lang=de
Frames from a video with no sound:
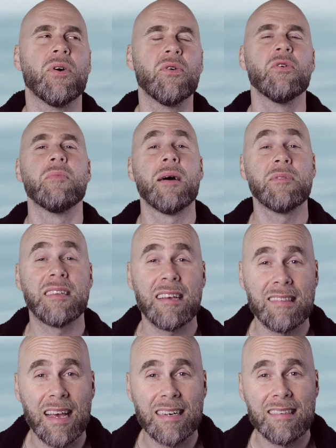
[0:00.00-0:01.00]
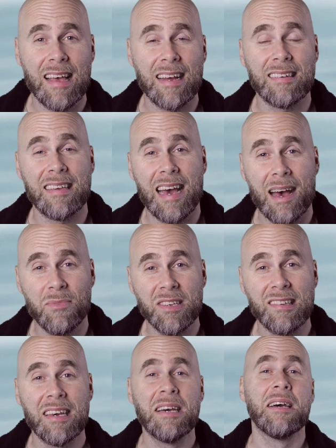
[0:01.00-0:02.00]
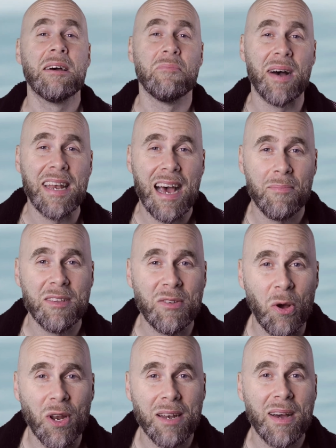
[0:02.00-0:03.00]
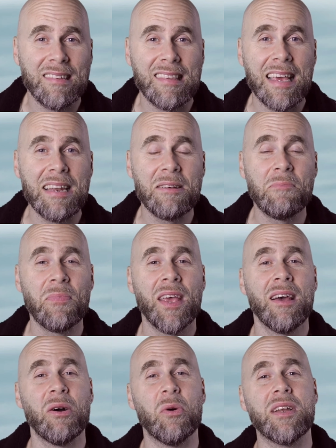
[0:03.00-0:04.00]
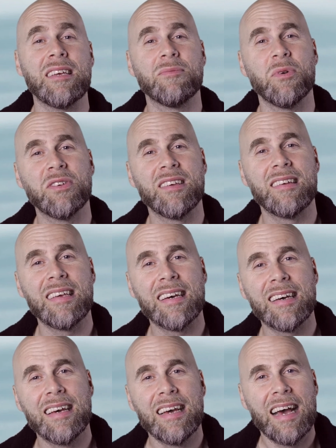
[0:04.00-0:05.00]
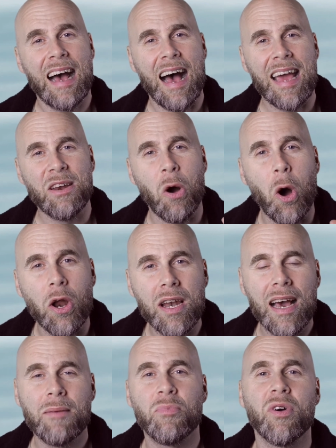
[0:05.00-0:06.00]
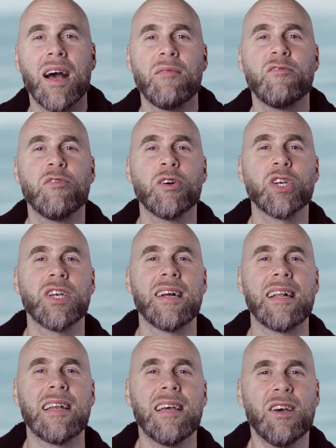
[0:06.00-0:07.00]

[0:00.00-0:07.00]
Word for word: Boom, habe ich das gerade gesagt? Ja, habe ich. Mein Name ist Konrad Max Gille und ich möchte dir ein Online-Programm vorstellen,